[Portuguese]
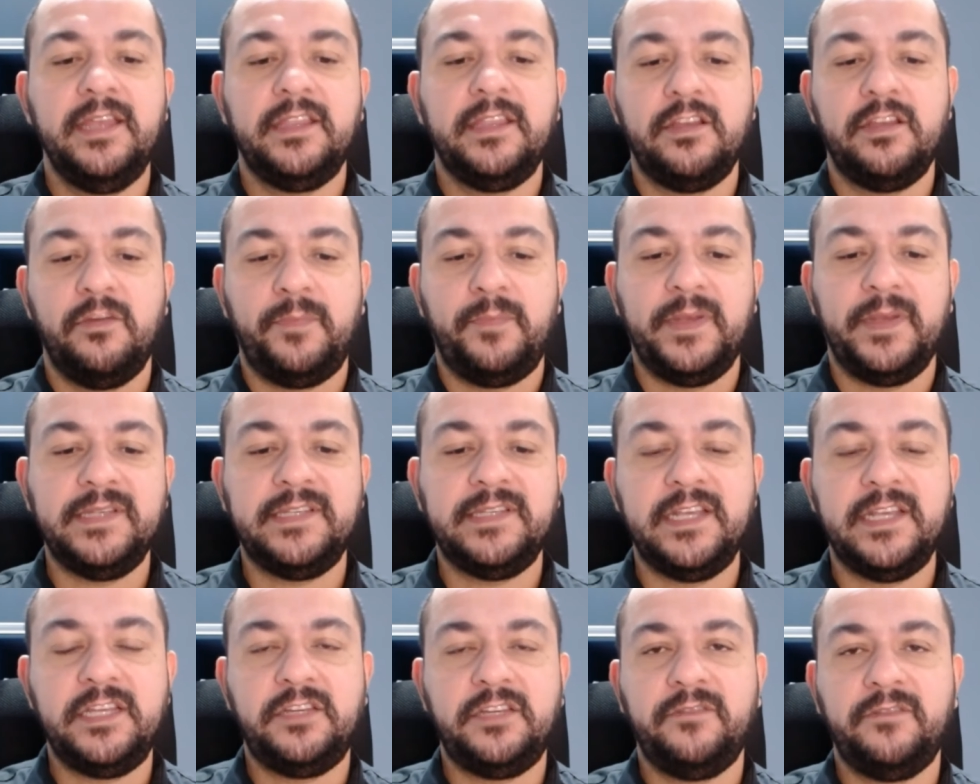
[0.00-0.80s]
Então o
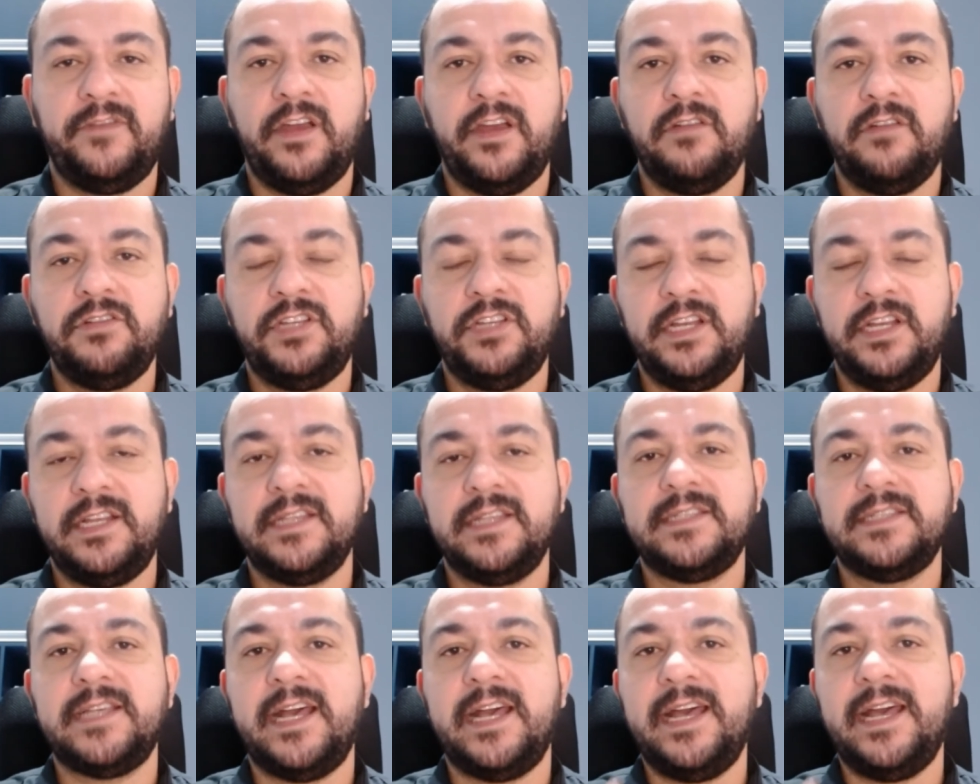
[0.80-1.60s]
paciente vai
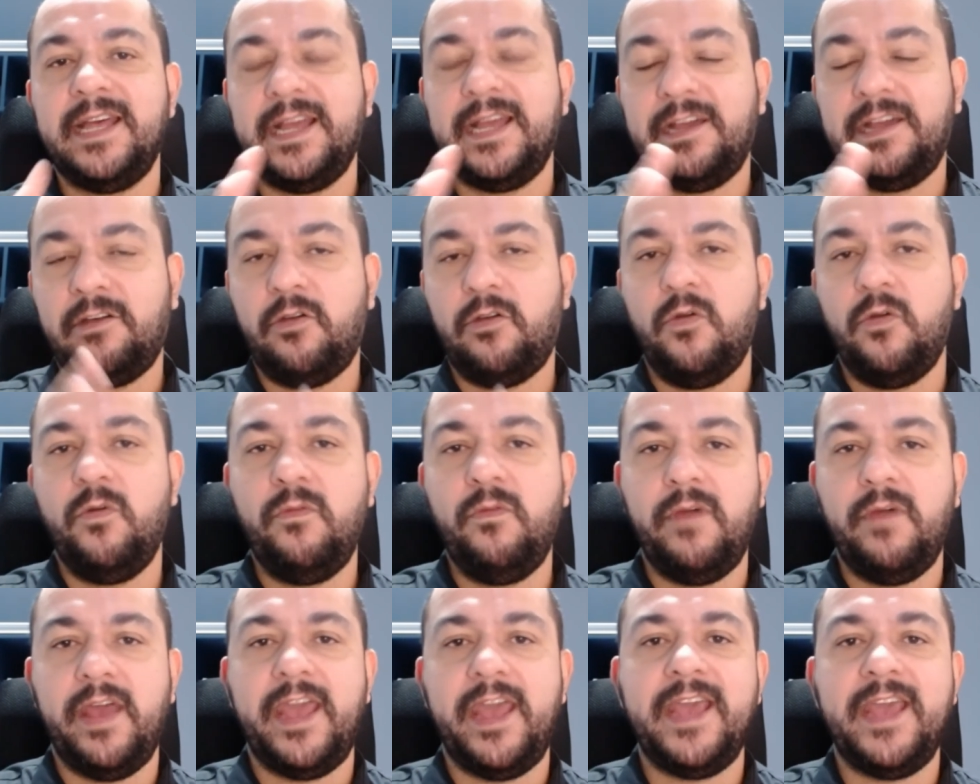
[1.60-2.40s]
utilizar
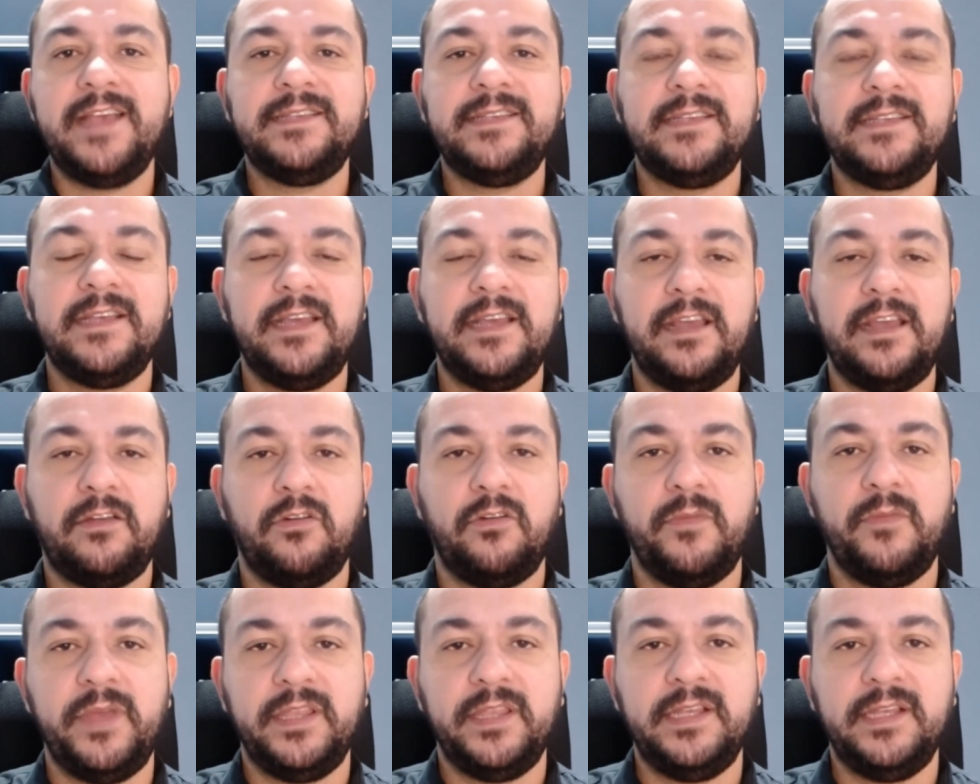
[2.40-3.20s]
com essa
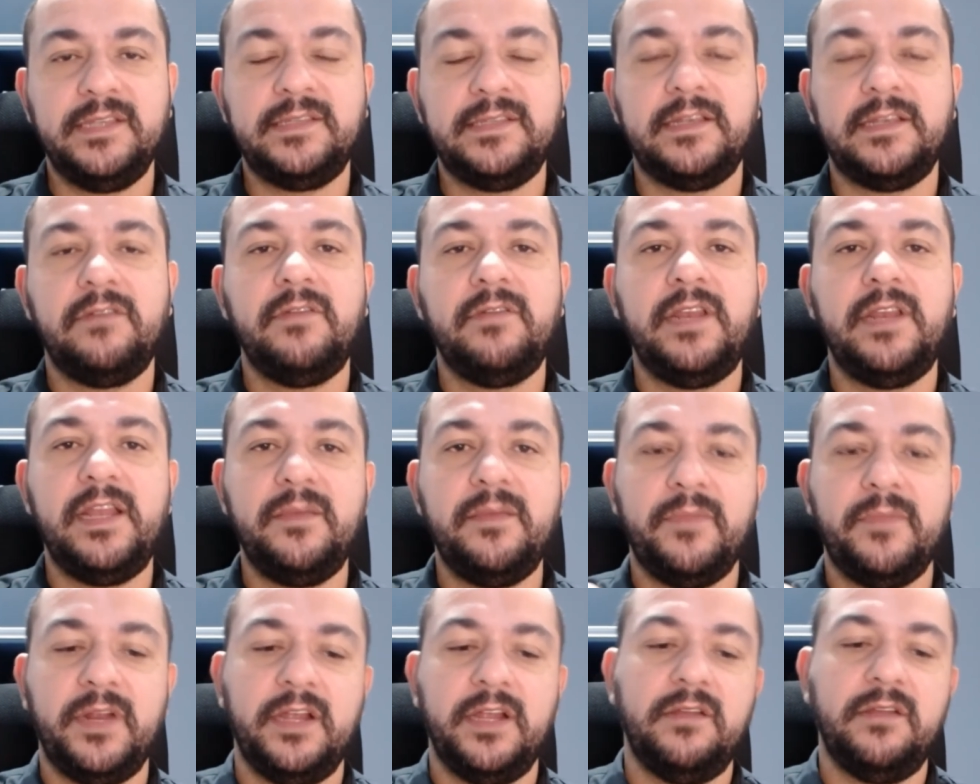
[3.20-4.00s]
recomendação e
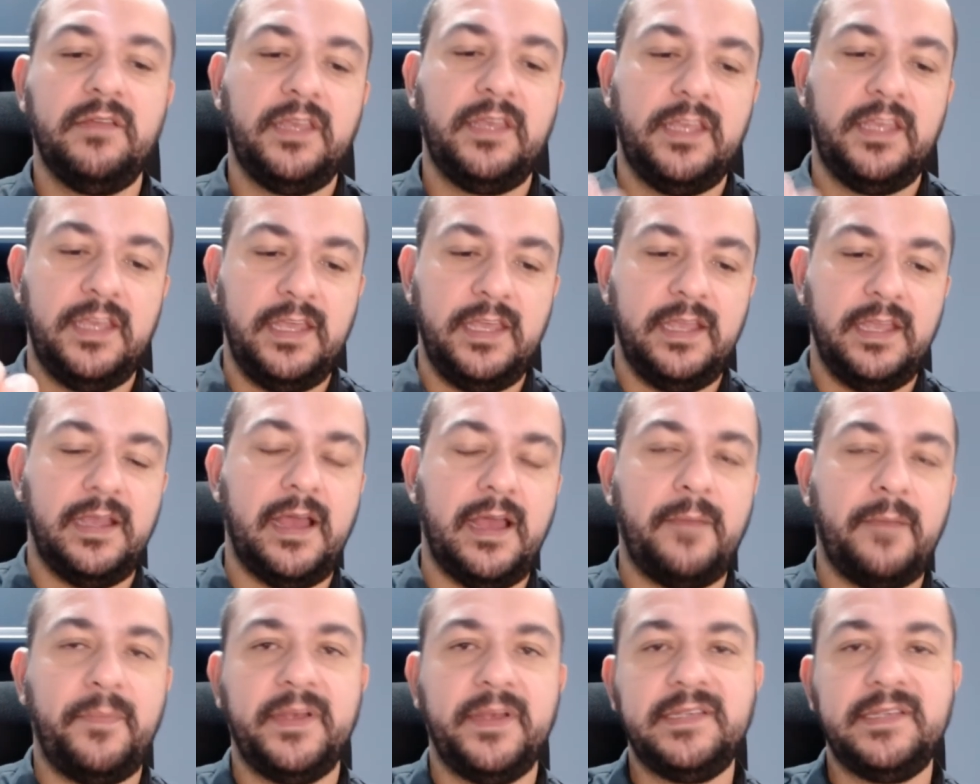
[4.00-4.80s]
lembrando que
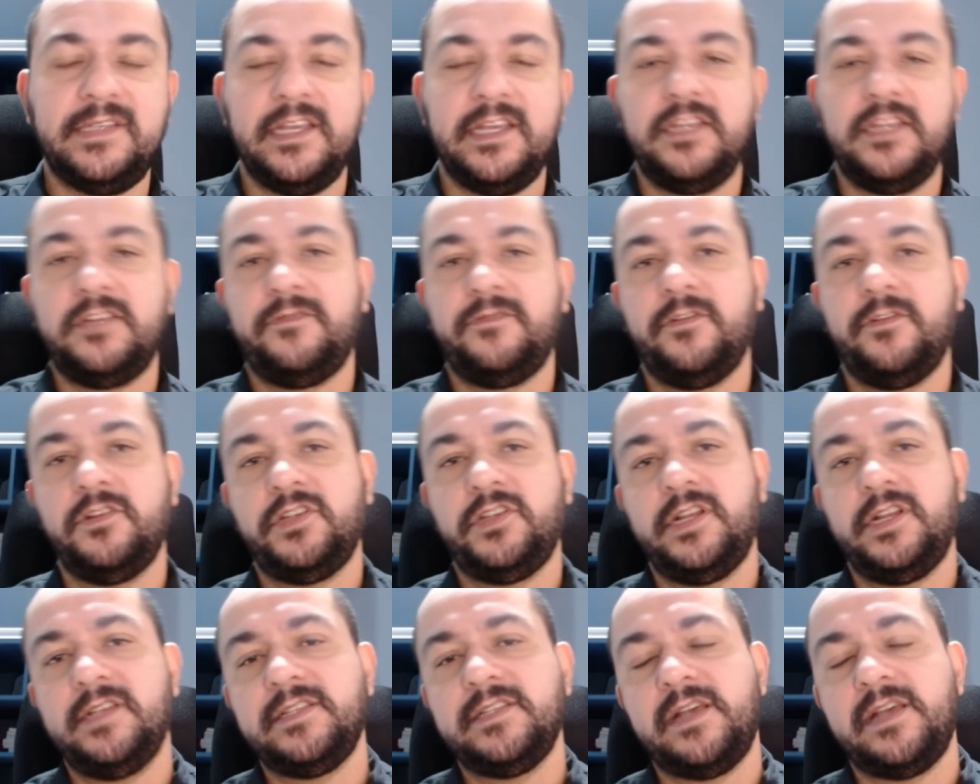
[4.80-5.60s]
a paciente que for
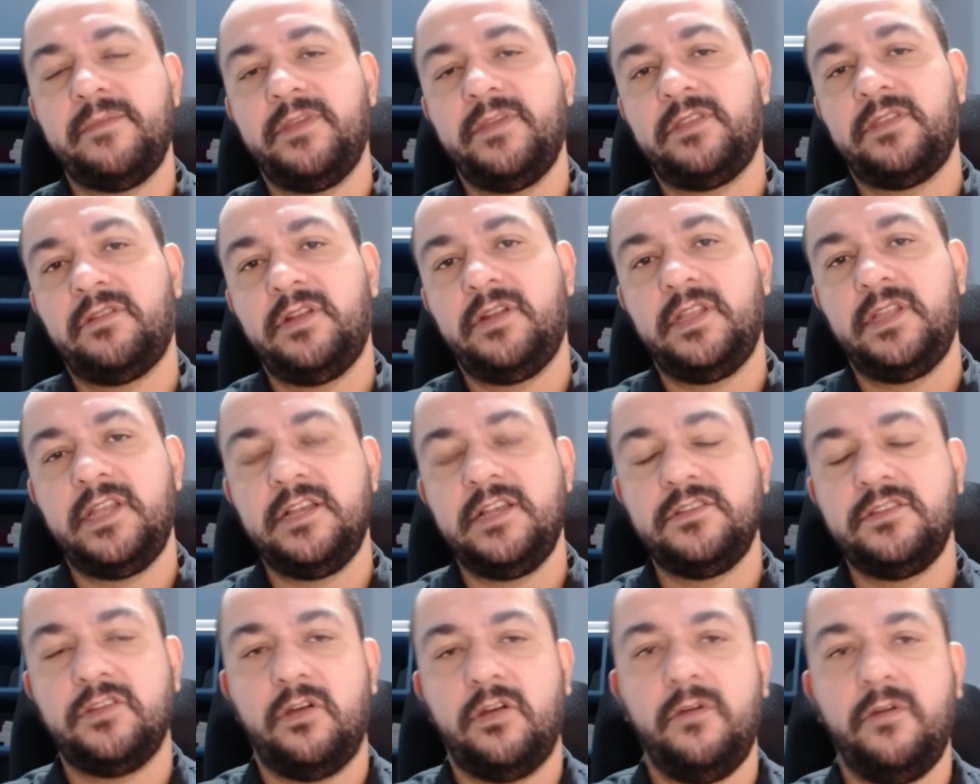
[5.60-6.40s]
utilizar
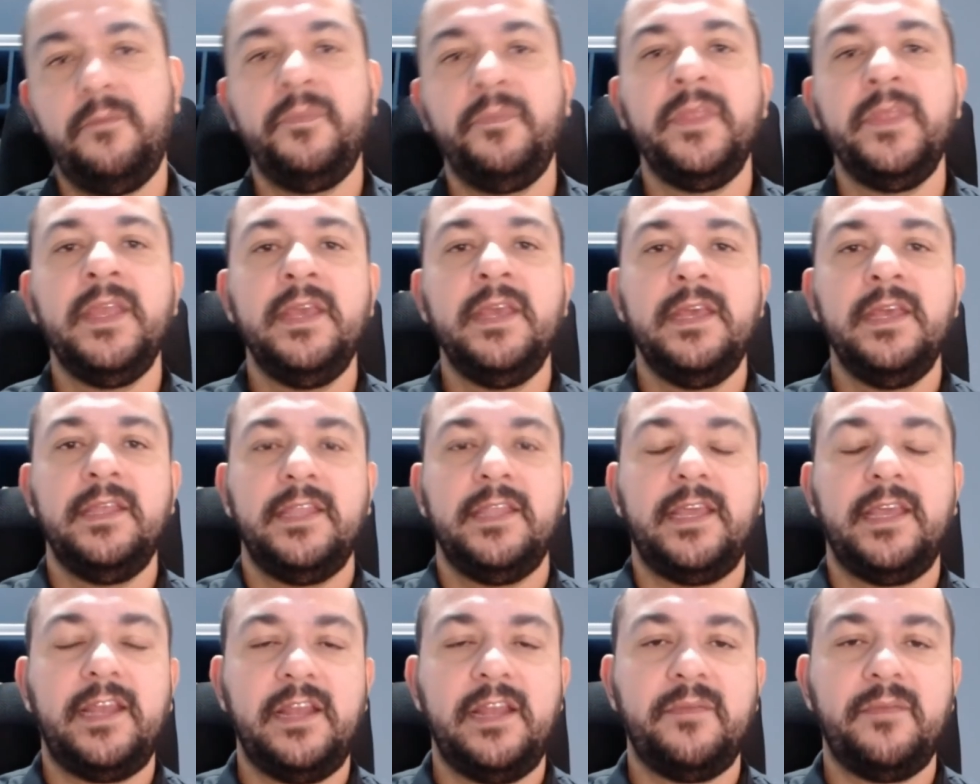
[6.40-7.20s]
metronidazol
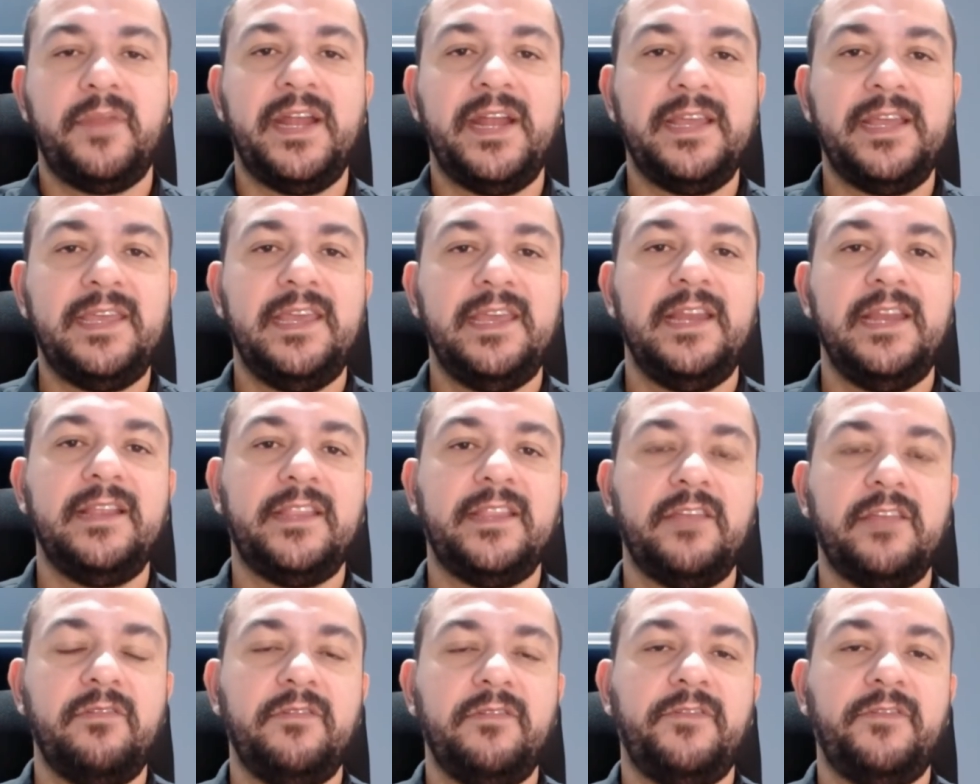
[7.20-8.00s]
tem que lembrar que ele
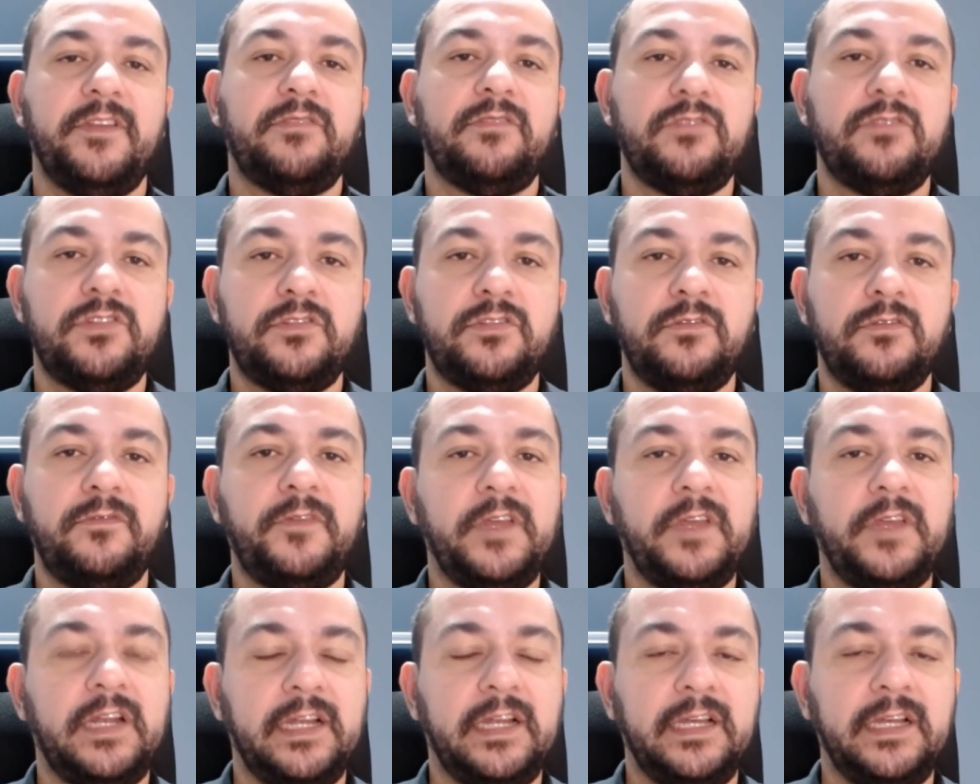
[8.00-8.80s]
tem um efeito de
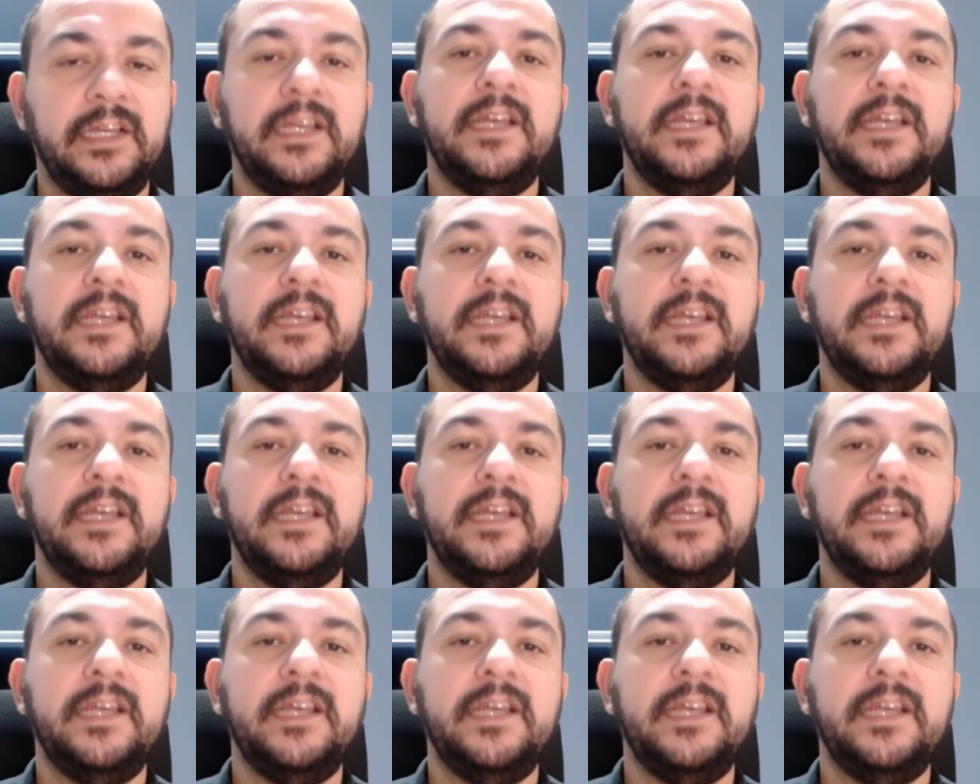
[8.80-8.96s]
sulfiram,